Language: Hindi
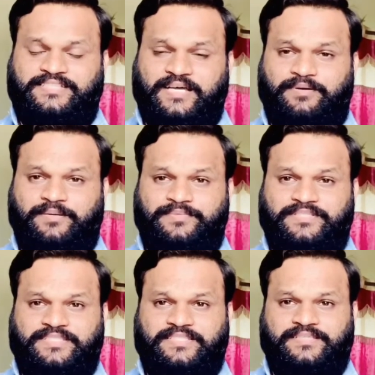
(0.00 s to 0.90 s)
जब हम
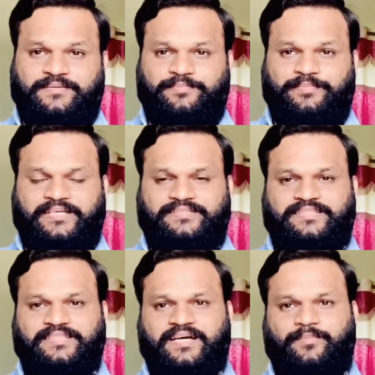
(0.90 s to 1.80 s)
किसी
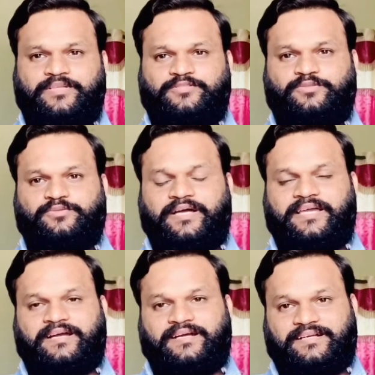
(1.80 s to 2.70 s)
व्यक्ति का वस्तु का
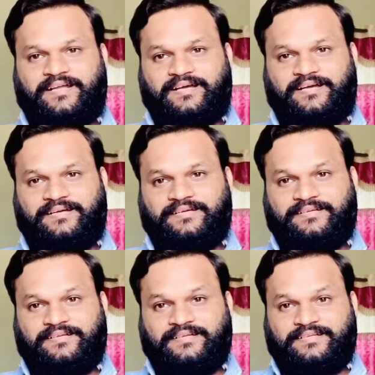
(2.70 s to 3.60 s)
या घटना का
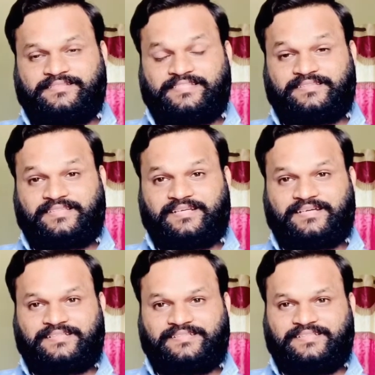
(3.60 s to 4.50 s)
चिंतन
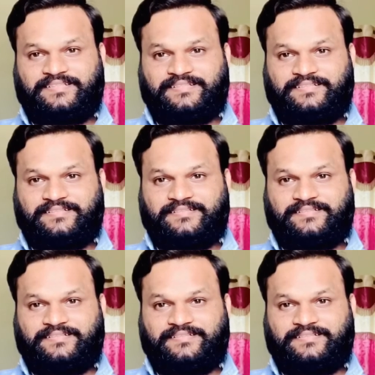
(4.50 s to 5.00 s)
करते हैं